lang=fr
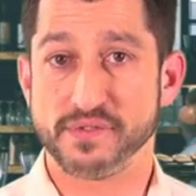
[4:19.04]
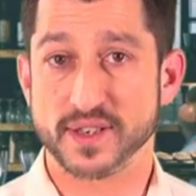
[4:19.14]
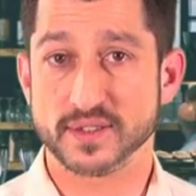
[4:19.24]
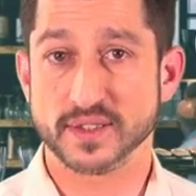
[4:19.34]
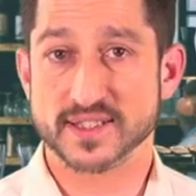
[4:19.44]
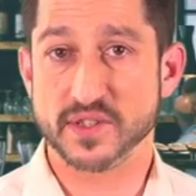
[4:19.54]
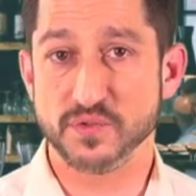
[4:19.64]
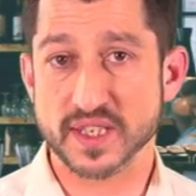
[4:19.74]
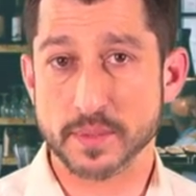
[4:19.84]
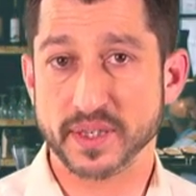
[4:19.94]
Enfin, si
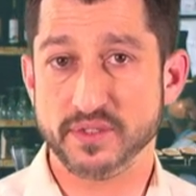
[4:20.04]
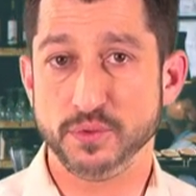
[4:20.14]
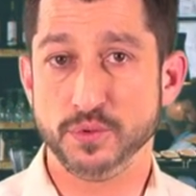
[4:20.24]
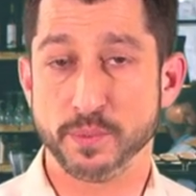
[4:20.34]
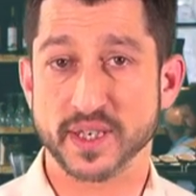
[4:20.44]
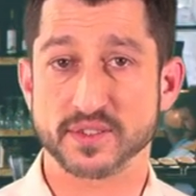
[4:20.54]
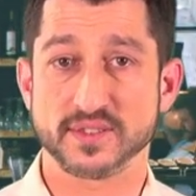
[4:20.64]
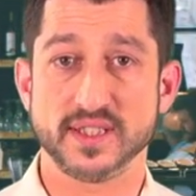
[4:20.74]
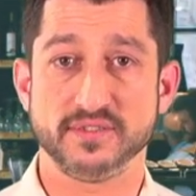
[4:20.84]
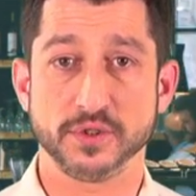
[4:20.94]
vous avez prévu de
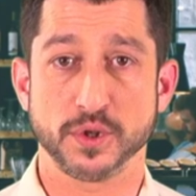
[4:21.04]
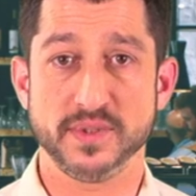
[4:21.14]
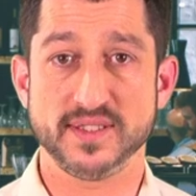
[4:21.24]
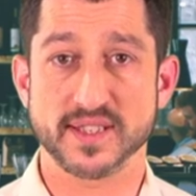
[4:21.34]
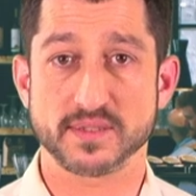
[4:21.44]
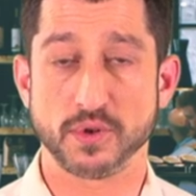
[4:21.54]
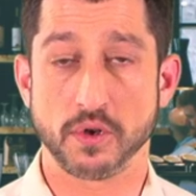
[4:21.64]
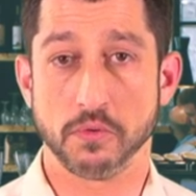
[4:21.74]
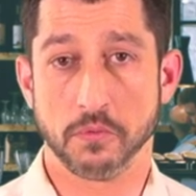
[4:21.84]
présenter votre business plan,